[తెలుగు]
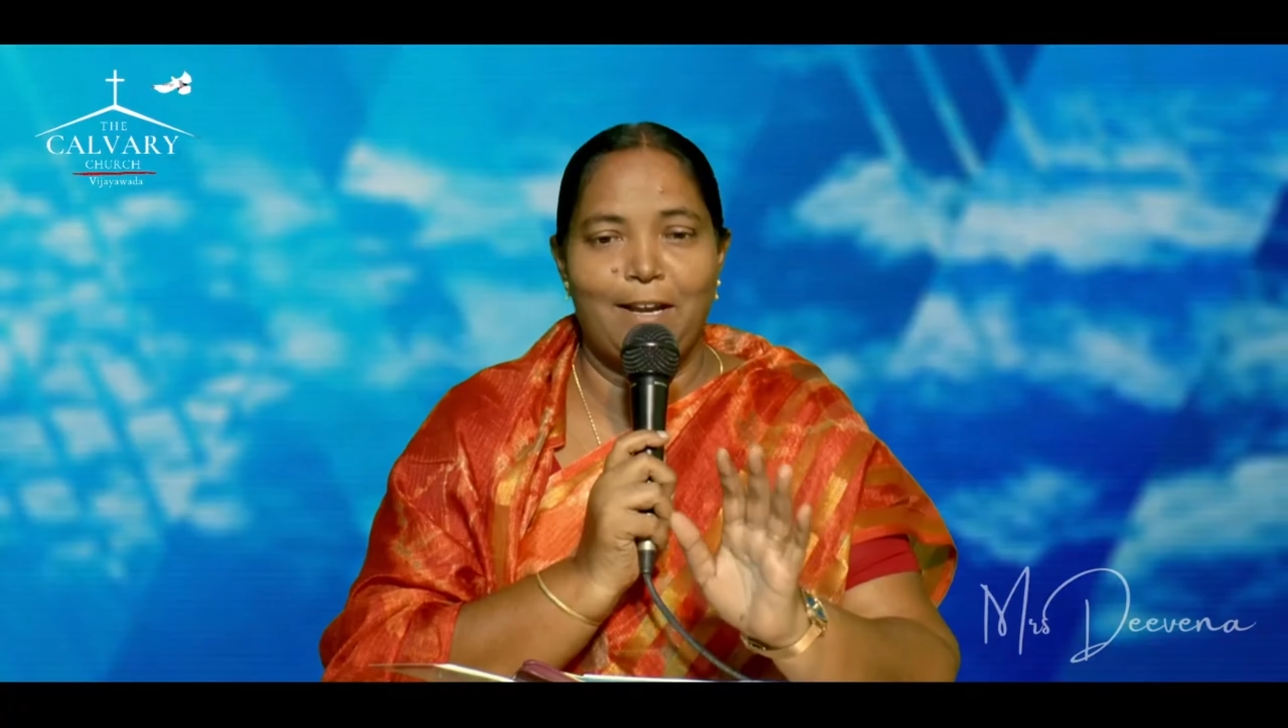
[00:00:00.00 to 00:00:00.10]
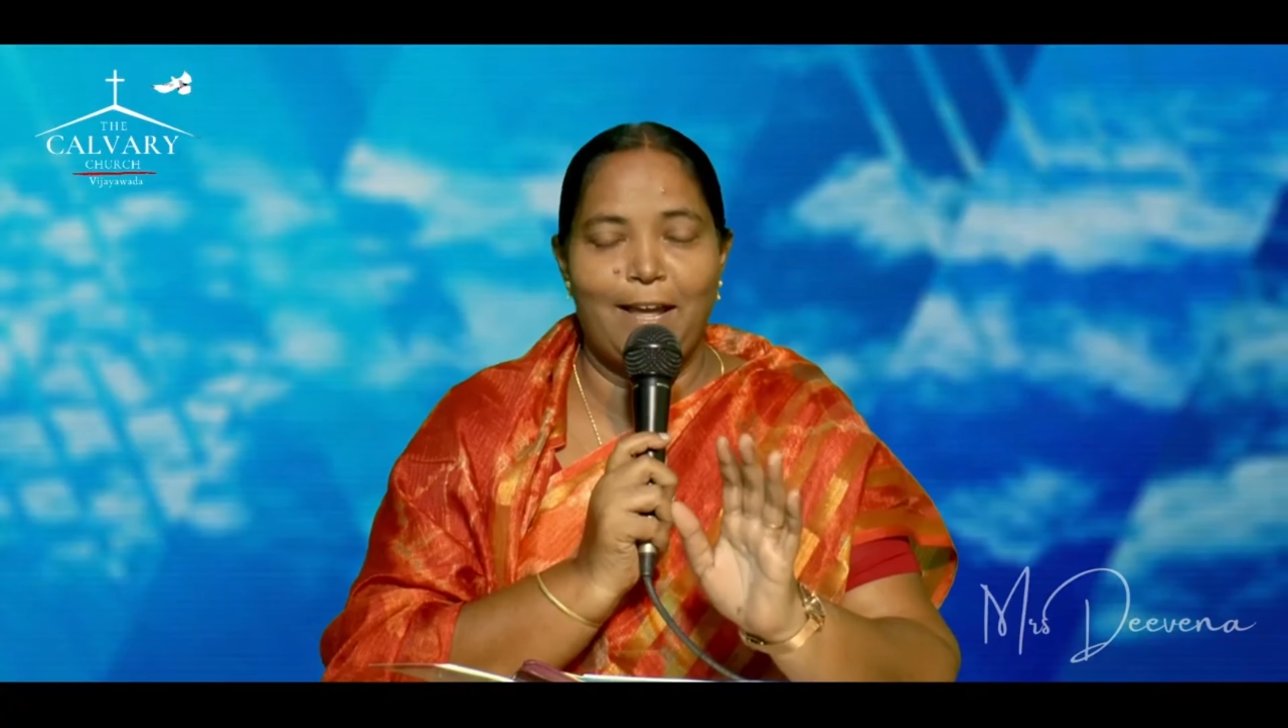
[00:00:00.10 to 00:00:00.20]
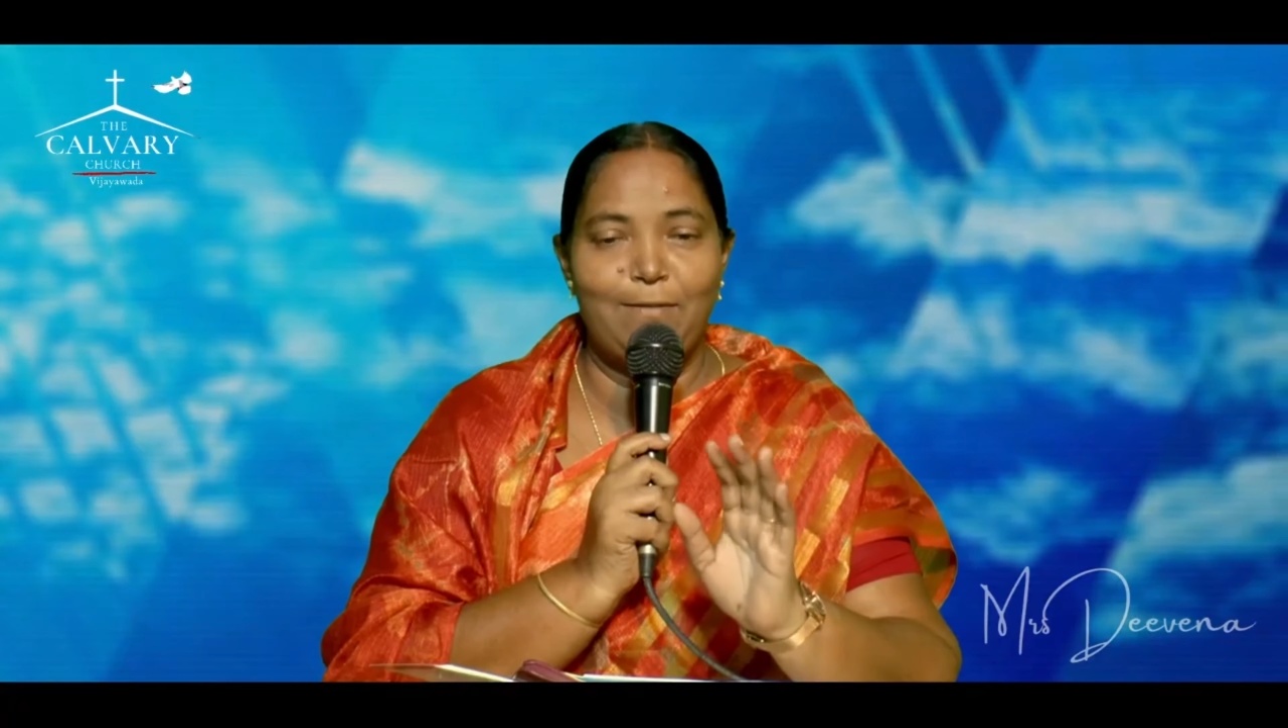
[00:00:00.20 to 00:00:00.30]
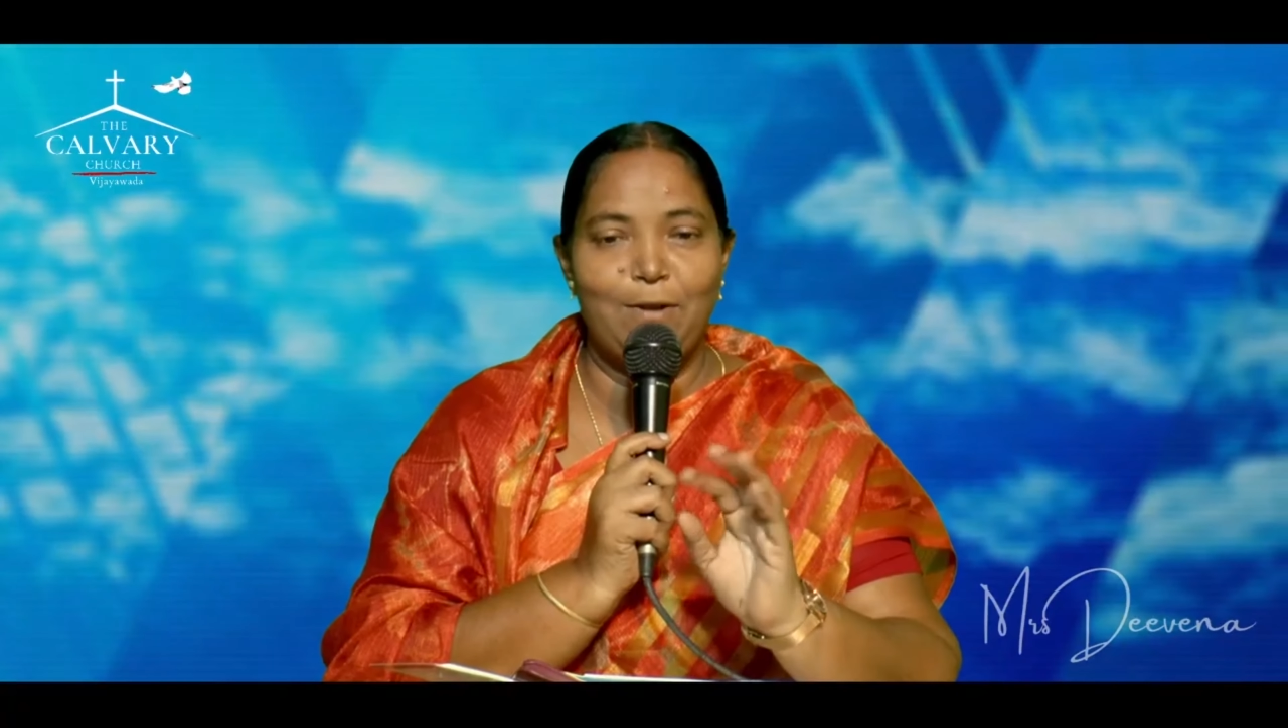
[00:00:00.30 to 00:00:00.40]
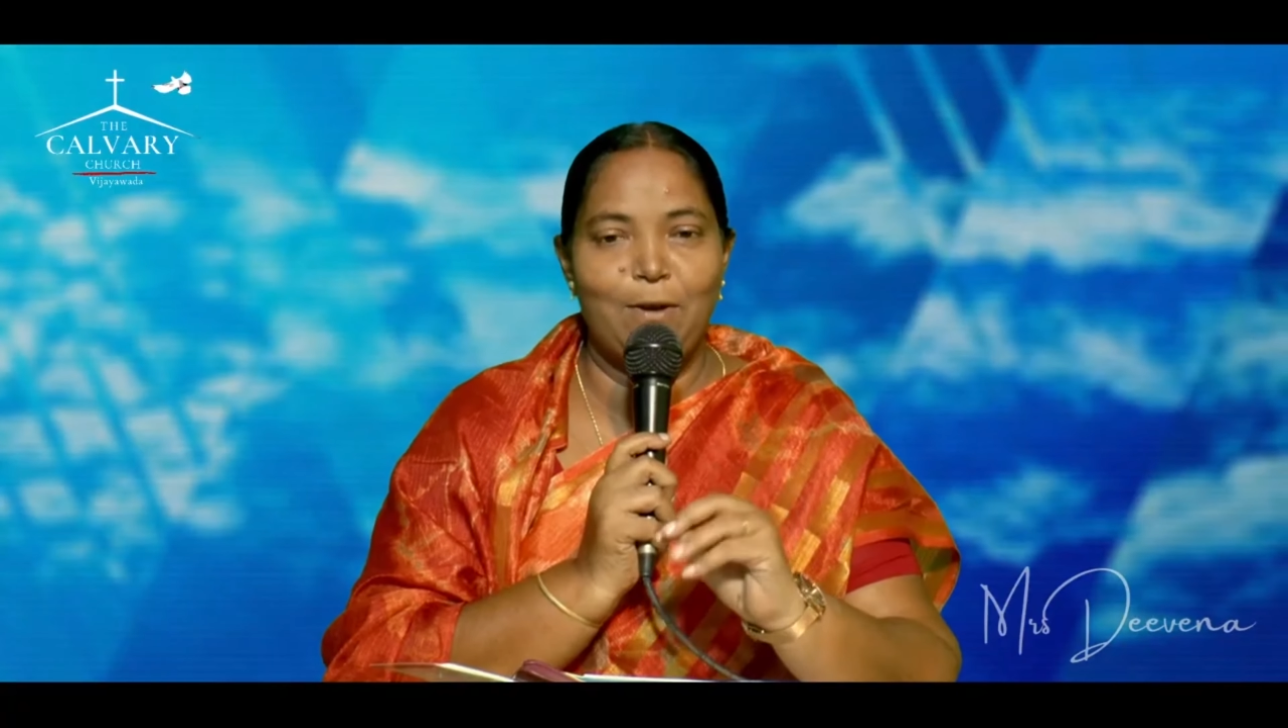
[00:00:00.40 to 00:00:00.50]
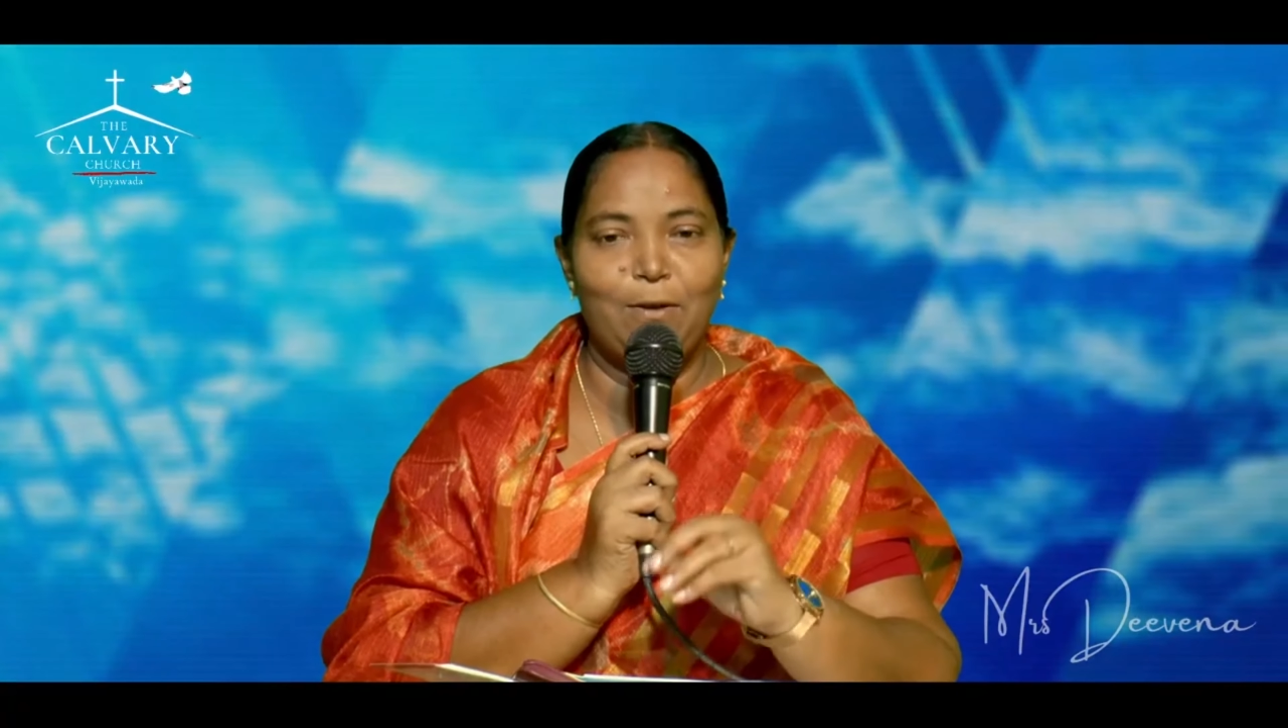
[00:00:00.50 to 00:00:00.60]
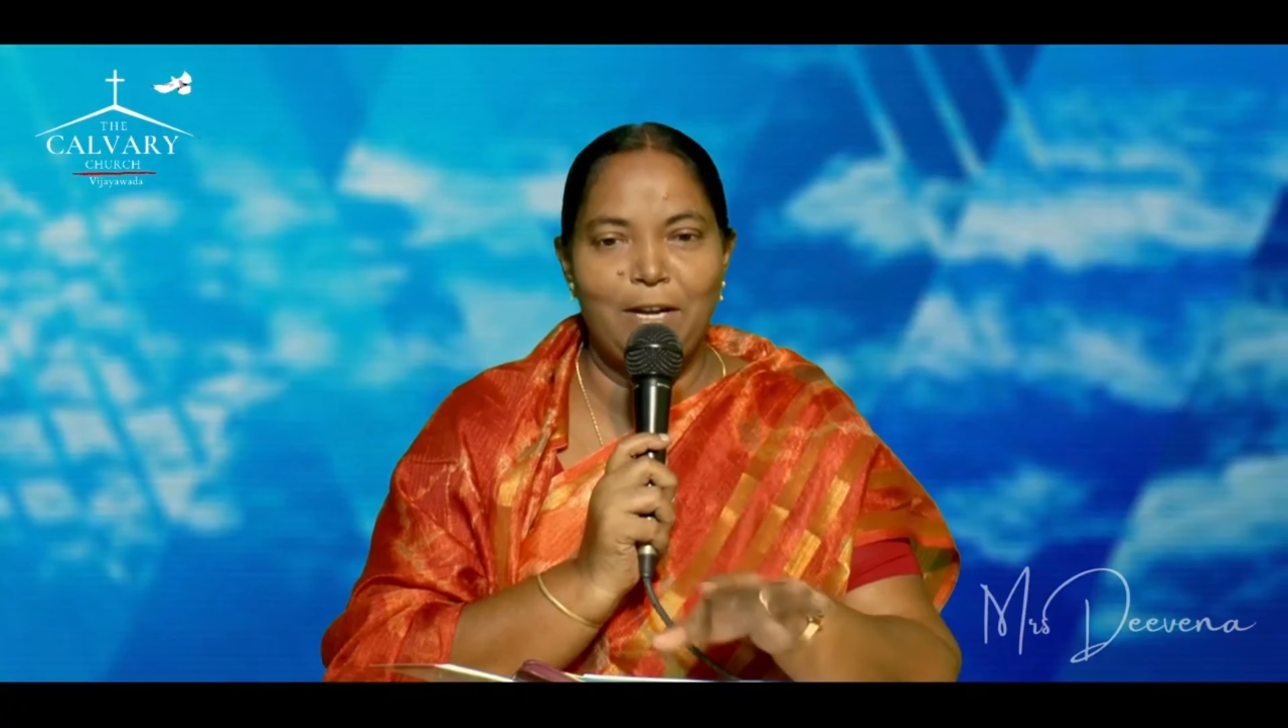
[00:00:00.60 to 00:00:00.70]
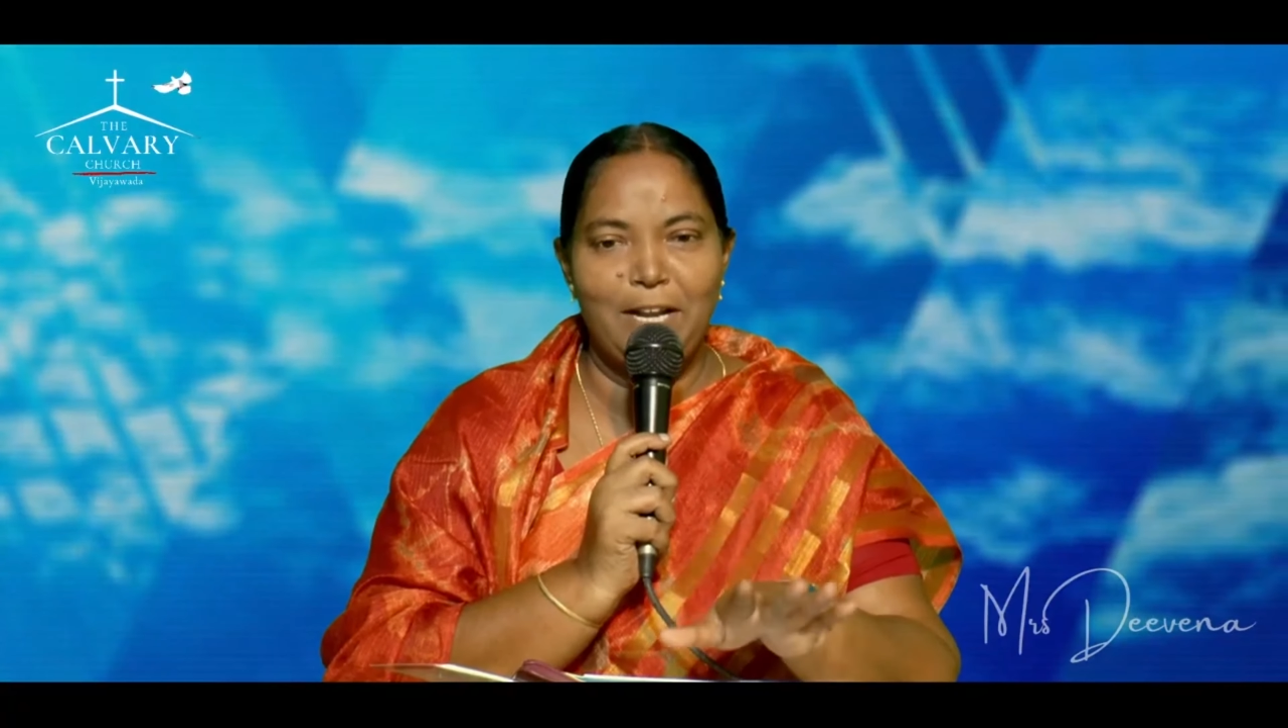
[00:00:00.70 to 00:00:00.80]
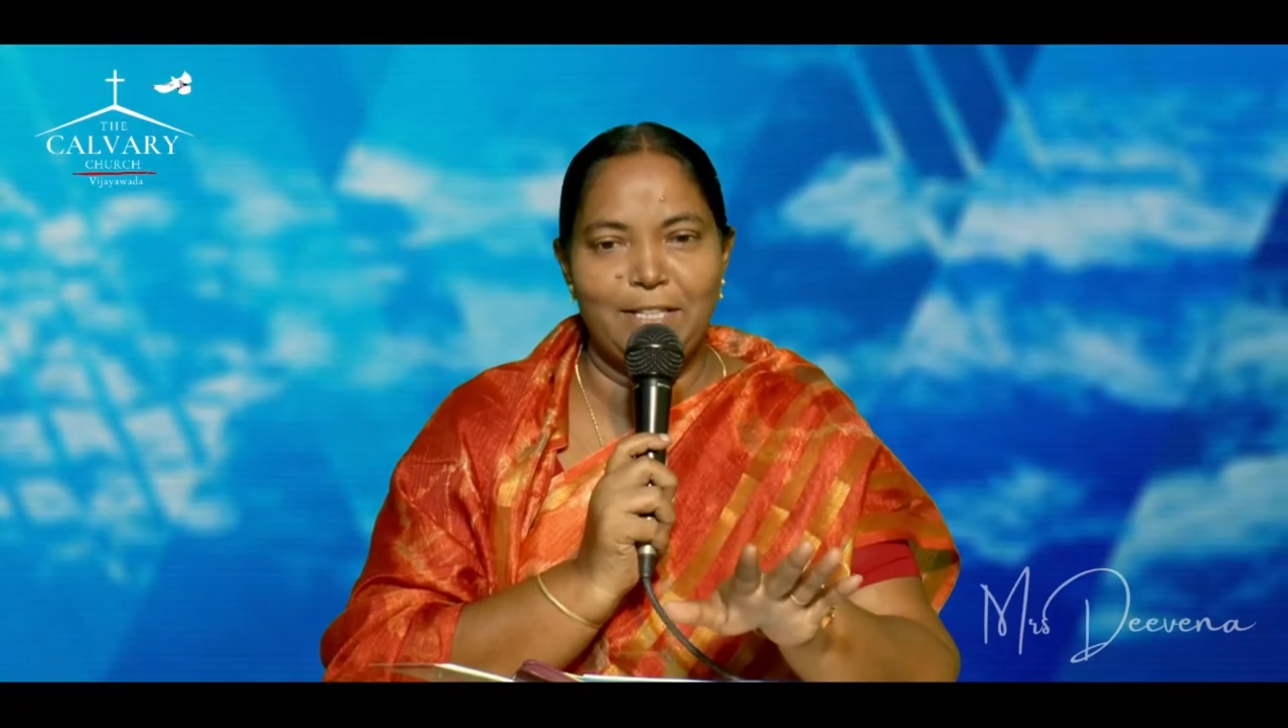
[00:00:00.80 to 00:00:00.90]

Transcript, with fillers: లైవ్లో కూడా